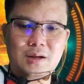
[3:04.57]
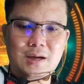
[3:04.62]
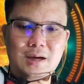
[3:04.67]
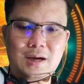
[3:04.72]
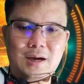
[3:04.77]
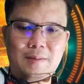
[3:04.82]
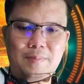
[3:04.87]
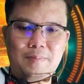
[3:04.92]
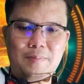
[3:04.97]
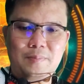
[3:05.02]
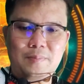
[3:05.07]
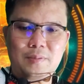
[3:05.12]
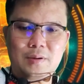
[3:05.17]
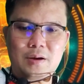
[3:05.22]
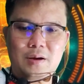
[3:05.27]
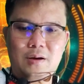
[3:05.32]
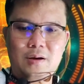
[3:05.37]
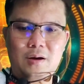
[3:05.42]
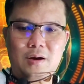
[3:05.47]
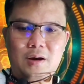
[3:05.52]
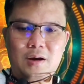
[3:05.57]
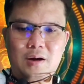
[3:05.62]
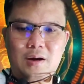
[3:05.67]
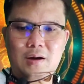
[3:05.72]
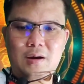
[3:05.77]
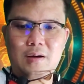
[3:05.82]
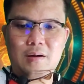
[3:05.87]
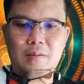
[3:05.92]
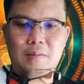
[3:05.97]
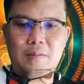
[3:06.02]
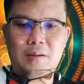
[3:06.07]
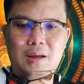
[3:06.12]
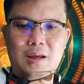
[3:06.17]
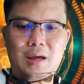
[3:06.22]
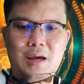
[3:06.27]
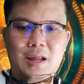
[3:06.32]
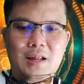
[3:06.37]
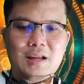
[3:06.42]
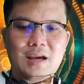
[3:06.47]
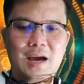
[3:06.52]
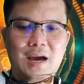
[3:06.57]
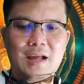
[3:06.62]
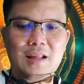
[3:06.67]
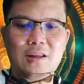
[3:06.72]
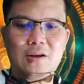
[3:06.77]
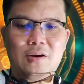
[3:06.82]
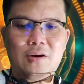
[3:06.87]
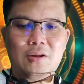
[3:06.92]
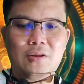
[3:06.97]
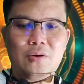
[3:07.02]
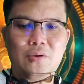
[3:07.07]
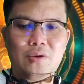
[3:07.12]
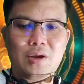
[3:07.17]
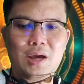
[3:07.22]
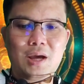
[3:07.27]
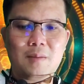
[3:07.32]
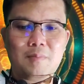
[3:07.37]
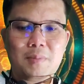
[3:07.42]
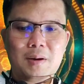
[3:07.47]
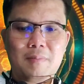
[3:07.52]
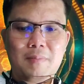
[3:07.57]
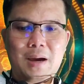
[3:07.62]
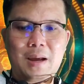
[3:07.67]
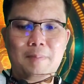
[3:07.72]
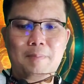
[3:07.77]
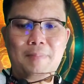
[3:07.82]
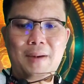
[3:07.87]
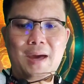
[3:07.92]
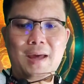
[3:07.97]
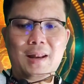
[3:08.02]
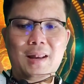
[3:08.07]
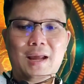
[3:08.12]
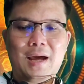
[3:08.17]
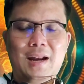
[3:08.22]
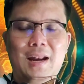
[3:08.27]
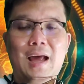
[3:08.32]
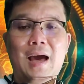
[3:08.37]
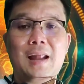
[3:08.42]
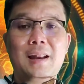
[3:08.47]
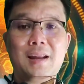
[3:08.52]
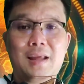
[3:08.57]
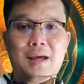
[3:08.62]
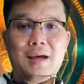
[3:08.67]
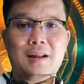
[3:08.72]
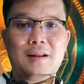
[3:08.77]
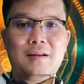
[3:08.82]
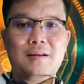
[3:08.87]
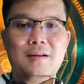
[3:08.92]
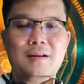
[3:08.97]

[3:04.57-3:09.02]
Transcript: นะครับก็เห็นการถอนโทเค็นประมาณ 8 ล้านล้านเหรียญ